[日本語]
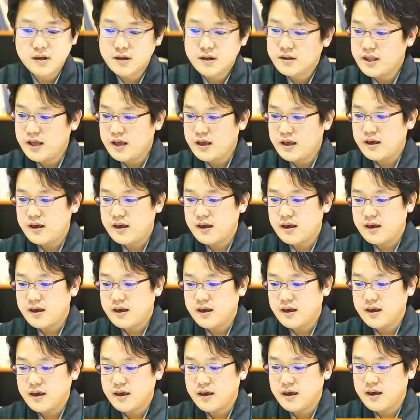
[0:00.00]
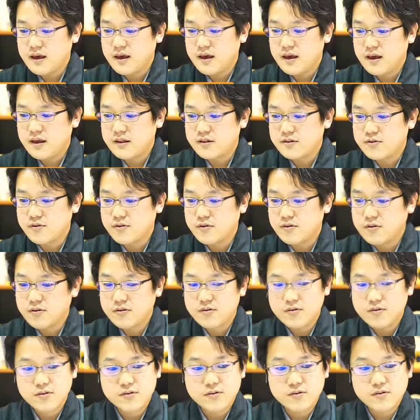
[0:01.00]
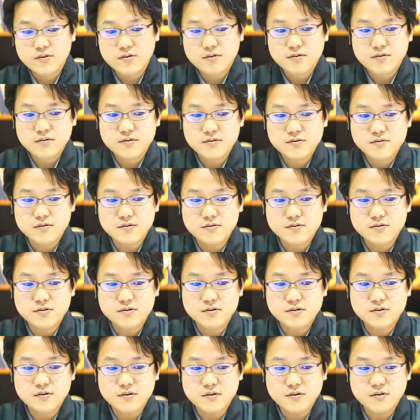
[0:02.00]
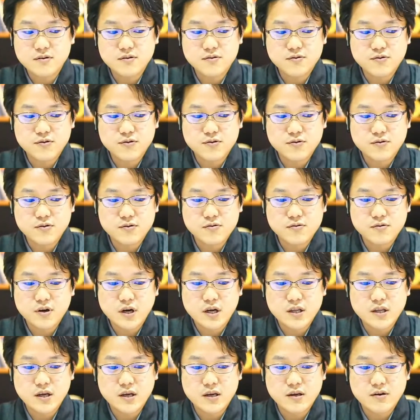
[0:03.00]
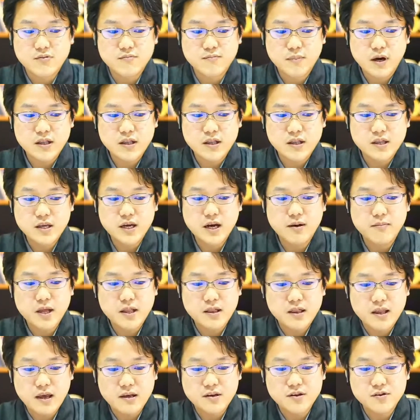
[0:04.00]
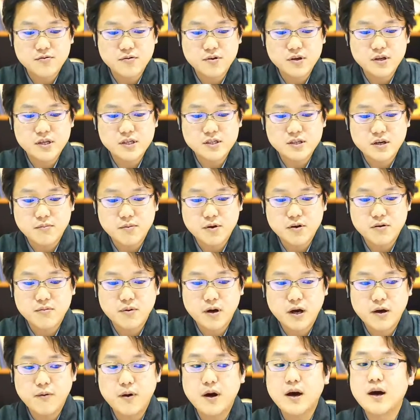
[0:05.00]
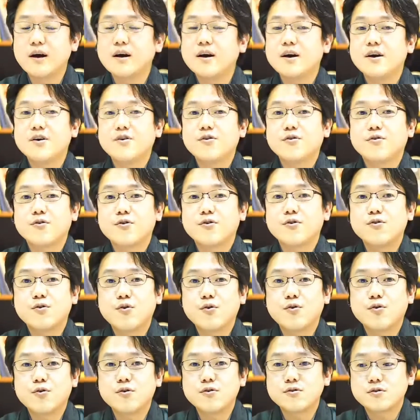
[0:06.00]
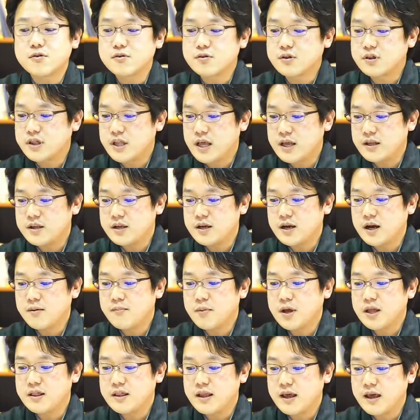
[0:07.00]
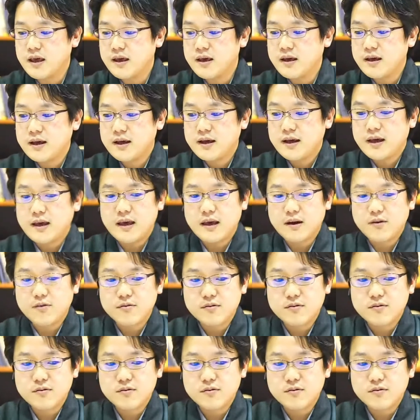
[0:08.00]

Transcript: で、えー、そうするとどういうことができる、まあ、2画面で、1人で喋る場合は、こういう方法をとって、2画面で、えー、